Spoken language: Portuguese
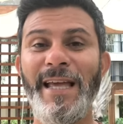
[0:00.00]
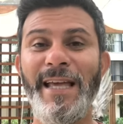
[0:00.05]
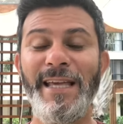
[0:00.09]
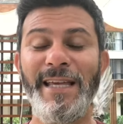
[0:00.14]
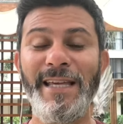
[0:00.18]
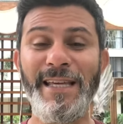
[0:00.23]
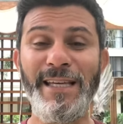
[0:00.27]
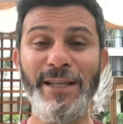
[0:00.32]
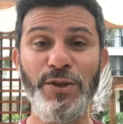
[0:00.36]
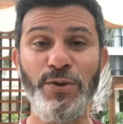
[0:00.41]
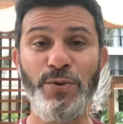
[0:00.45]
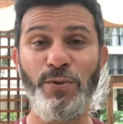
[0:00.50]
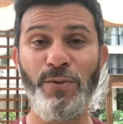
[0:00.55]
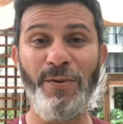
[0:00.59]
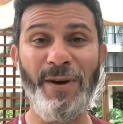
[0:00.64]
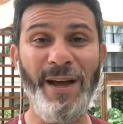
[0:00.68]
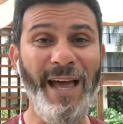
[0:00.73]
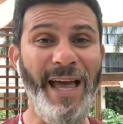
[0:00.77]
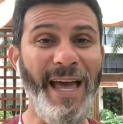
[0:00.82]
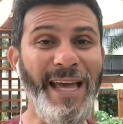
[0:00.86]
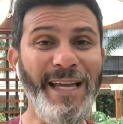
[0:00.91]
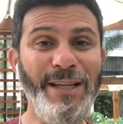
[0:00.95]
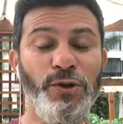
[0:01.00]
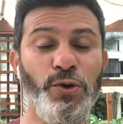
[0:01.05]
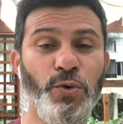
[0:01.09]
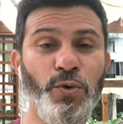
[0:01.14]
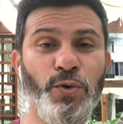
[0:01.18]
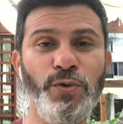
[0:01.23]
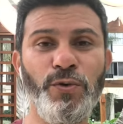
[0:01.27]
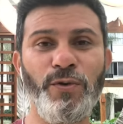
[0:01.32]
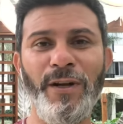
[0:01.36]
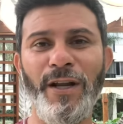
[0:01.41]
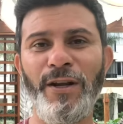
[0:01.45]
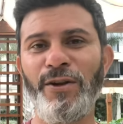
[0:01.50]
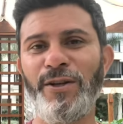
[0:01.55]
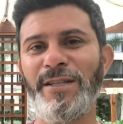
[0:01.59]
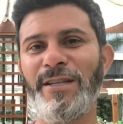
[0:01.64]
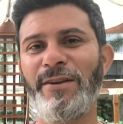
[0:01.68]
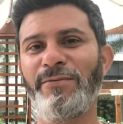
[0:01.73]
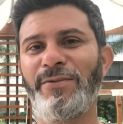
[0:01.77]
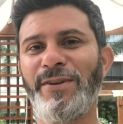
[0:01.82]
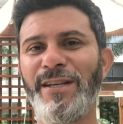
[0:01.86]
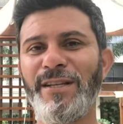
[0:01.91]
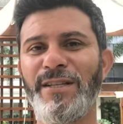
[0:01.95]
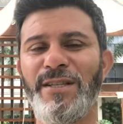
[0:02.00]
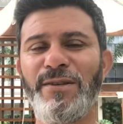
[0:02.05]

E isso é em tudo na nossa vida.